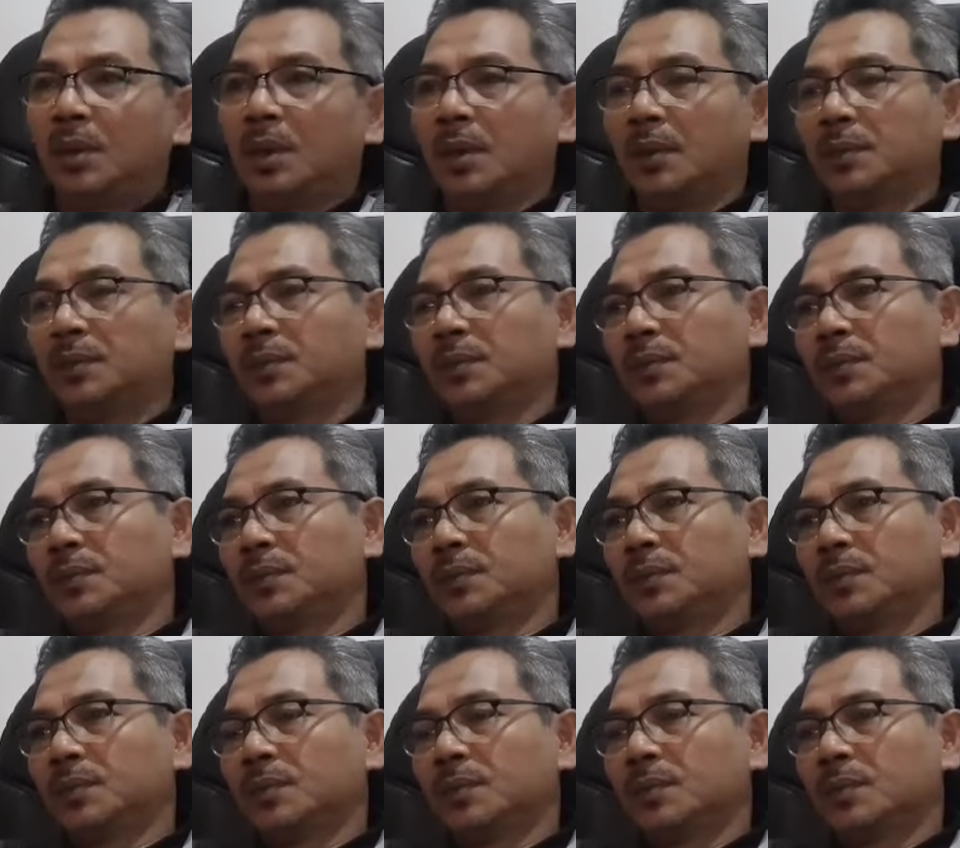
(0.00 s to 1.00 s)
Ya.
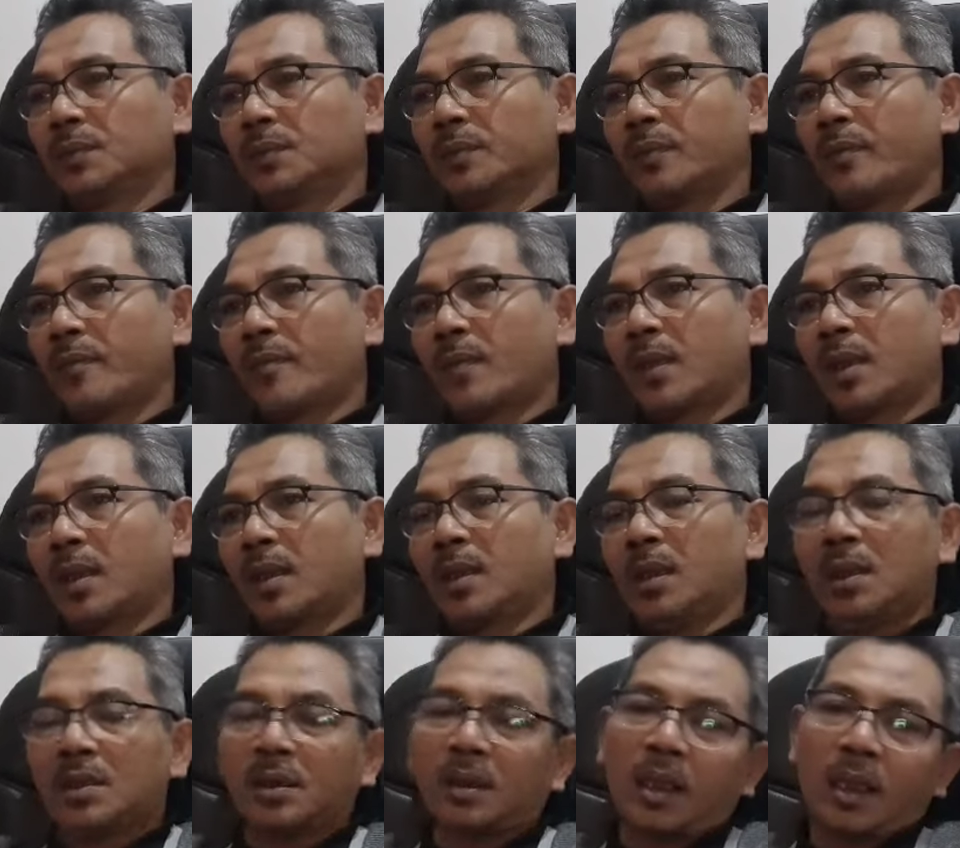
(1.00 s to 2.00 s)

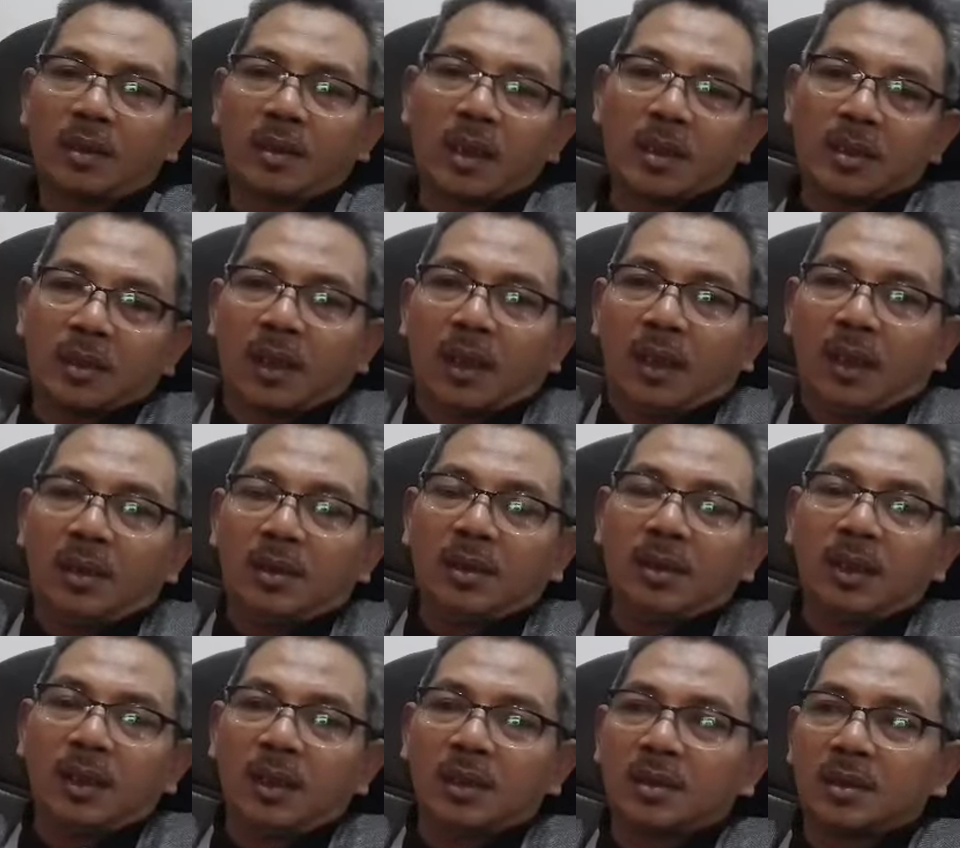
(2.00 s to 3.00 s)
ya, sengaja sekali
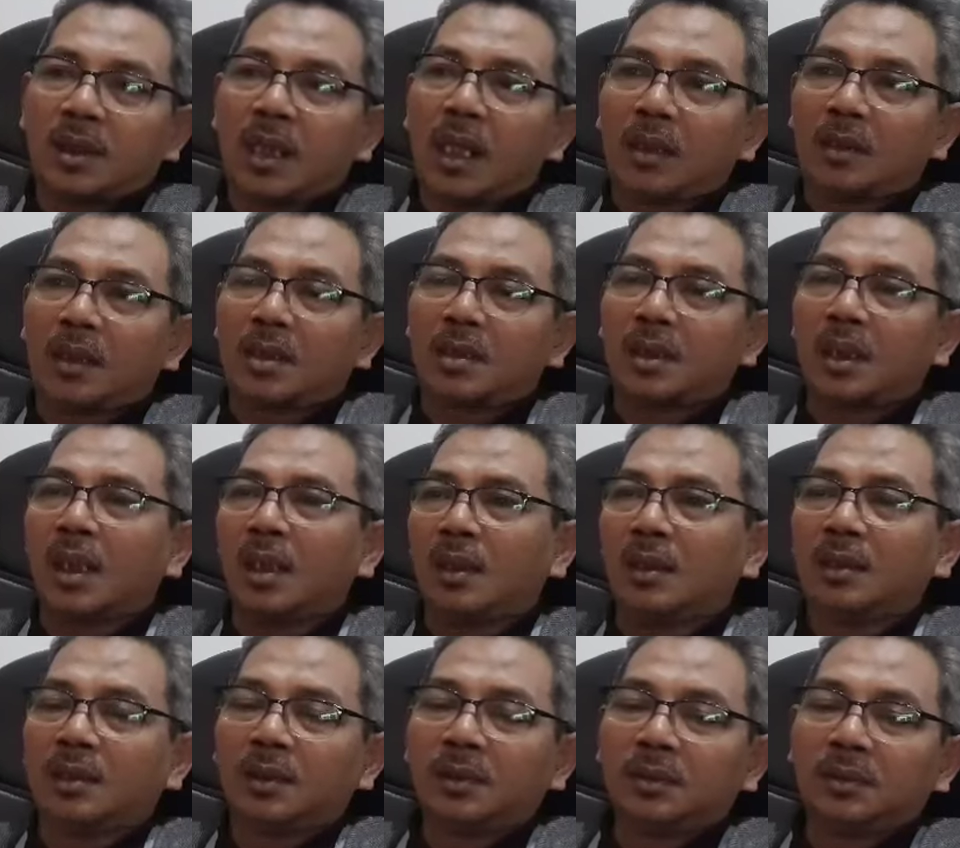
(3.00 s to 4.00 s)
sih ya, sengaja
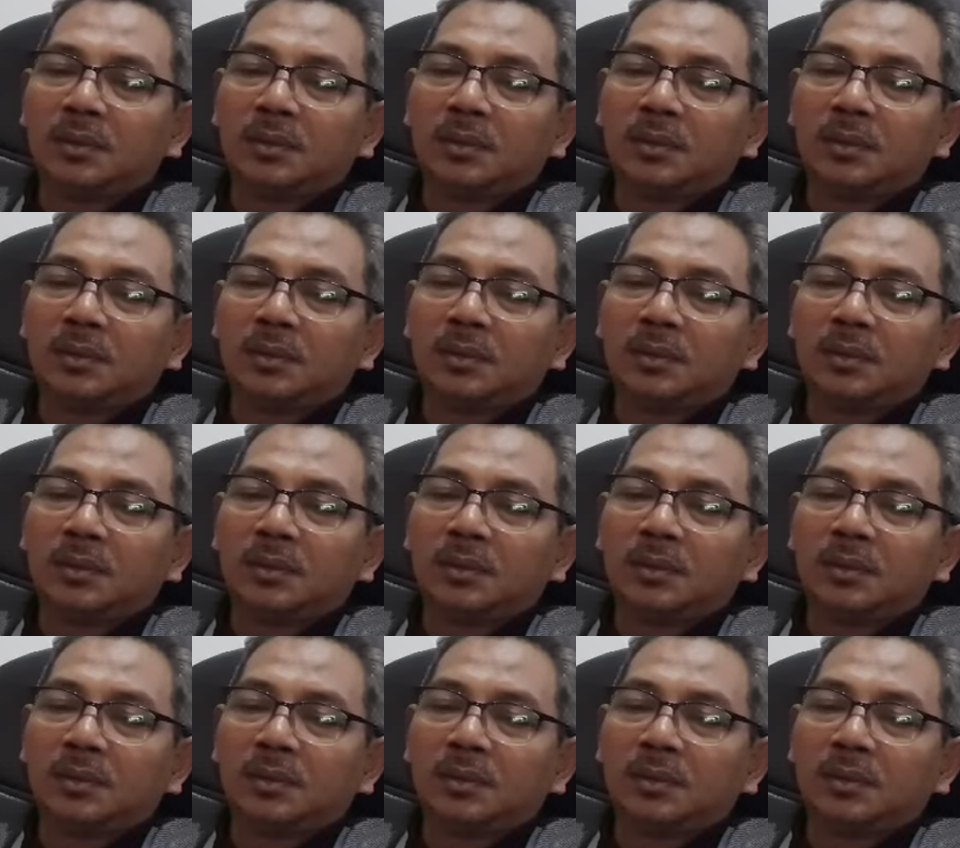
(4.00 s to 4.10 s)
sekali.